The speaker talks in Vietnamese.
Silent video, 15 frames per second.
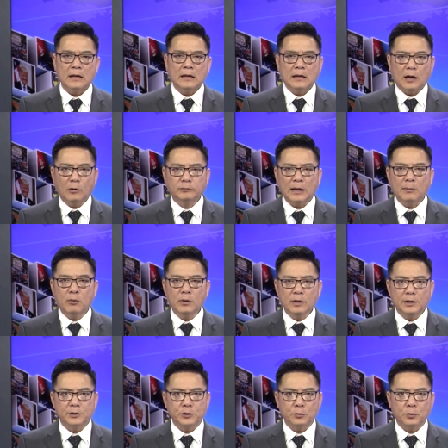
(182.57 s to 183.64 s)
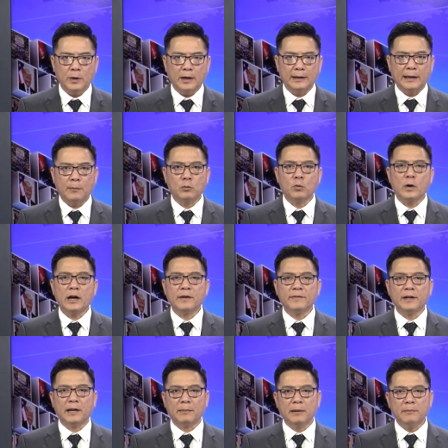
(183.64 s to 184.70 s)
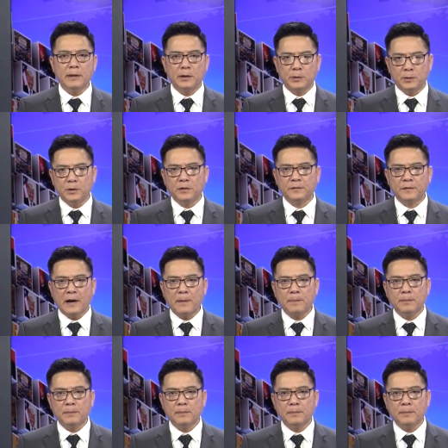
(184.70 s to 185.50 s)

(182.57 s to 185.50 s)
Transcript: Ông ta muốn người Trung Hoa làm quen với lại bánh mì của nước Pháp